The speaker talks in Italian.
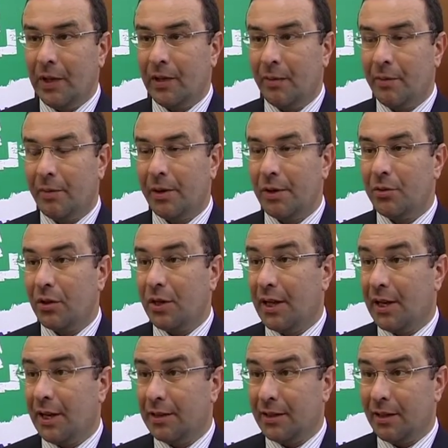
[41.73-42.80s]
L'abbiamo detto a
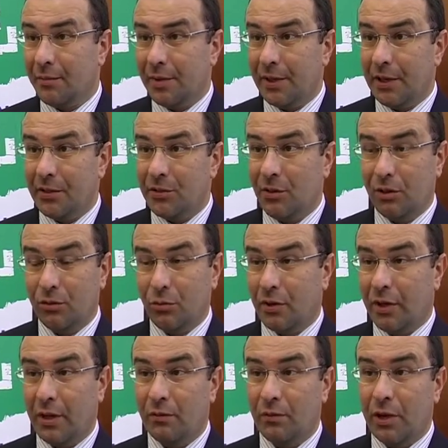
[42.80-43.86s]
chiara lettera al Ministro, la
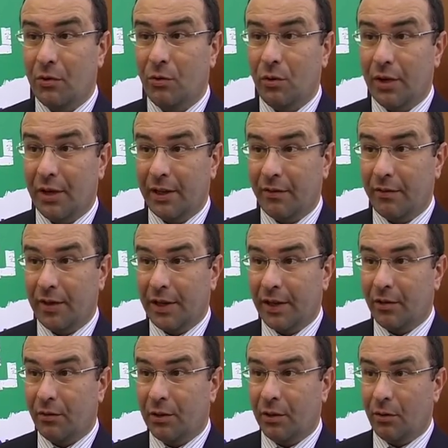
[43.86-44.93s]
Turchia non ha nulla a che
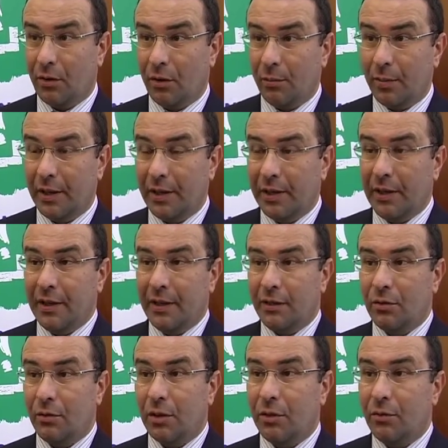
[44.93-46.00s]
fare con l'Europa,
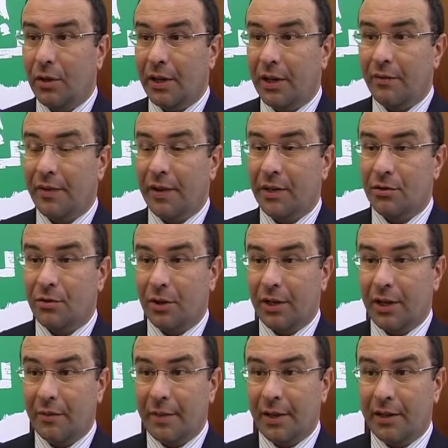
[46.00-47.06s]
non ha nulla a che fare
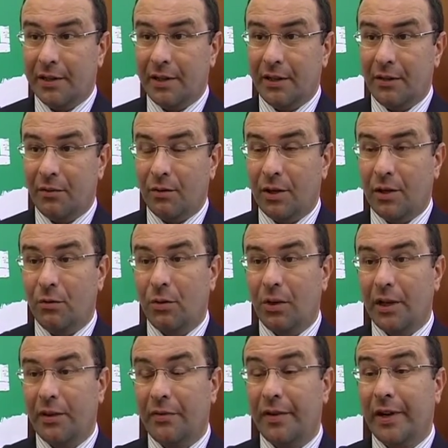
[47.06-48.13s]
storicamente, non ha
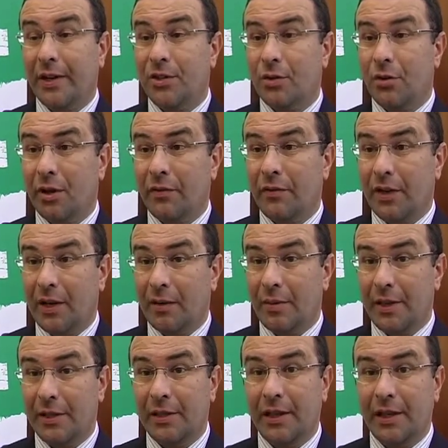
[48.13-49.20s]
nulla a che fare
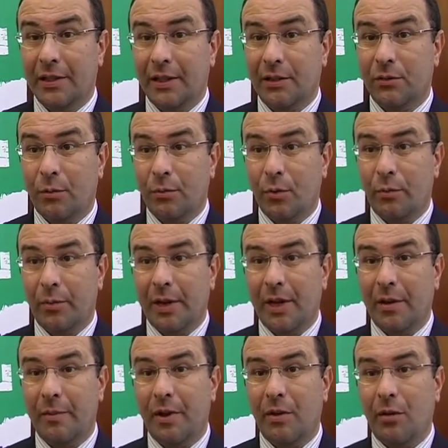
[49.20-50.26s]
geograficamente e tanto più men
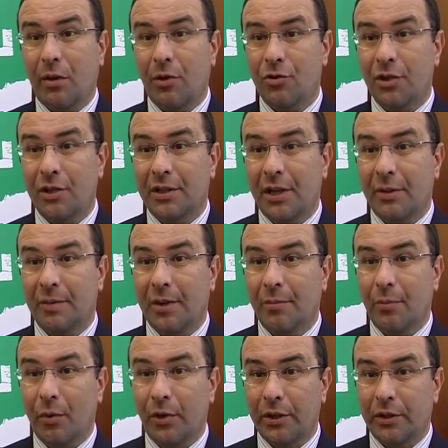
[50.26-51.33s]
che meno oggi in termini
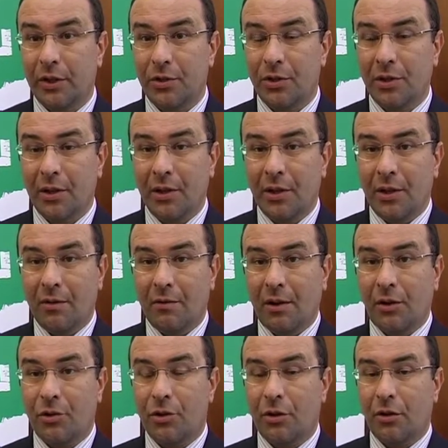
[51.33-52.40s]
politici.
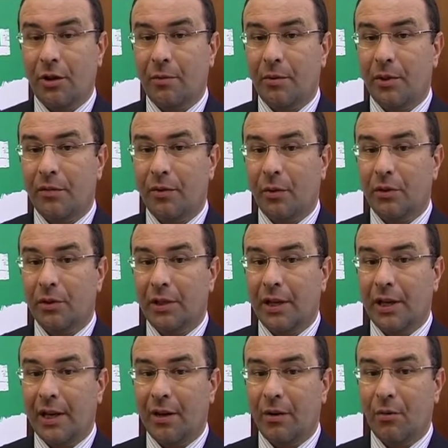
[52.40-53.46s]
Quando ci troviamo di
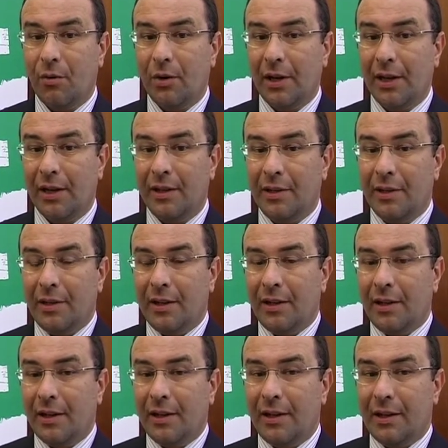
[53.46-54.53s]
fronte a una,
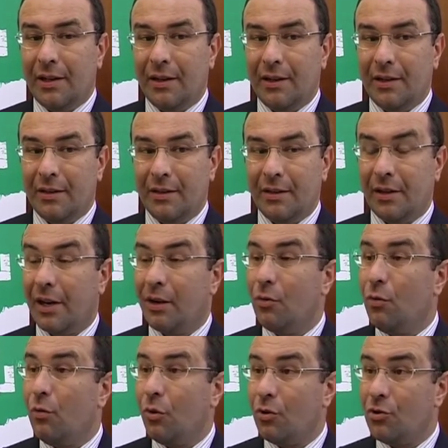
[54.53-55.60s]
eh, un
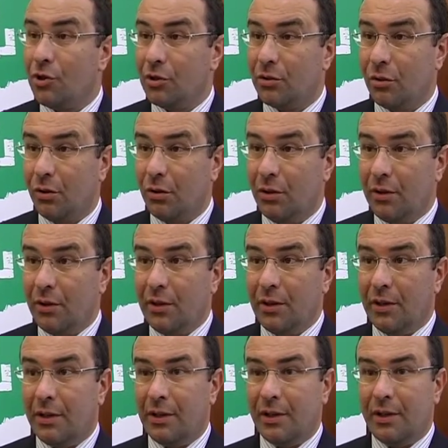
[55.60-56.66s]
regurgito
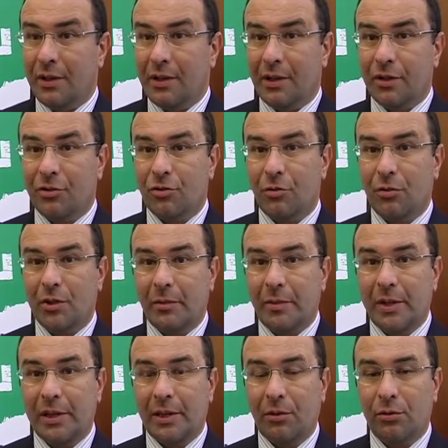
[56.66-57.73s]
eh,
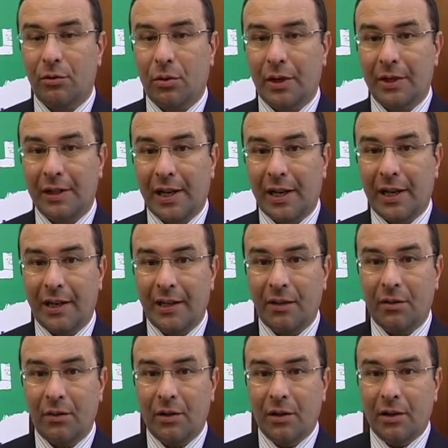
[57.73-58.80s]
assolutamente
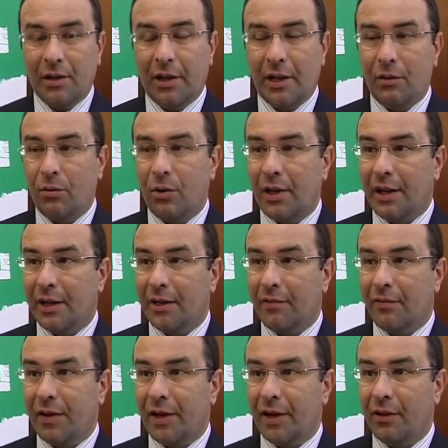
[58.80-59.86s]
autoritario che nulla ha a che
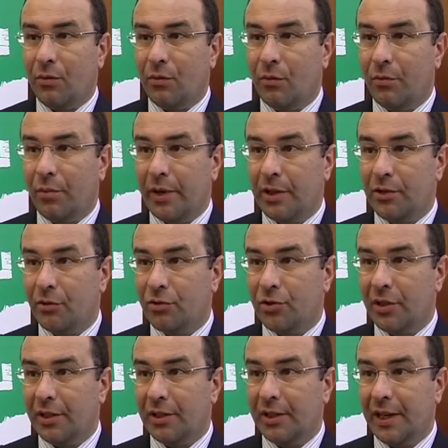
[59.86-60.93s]
fare con un paese
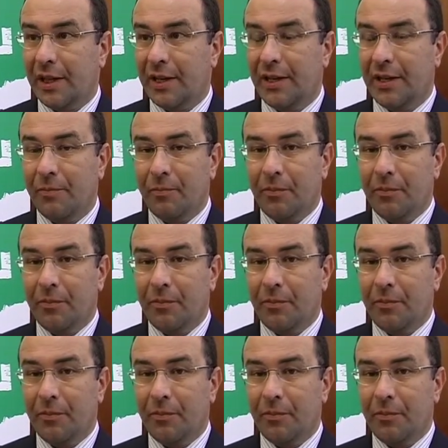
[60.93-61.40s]
occidentale,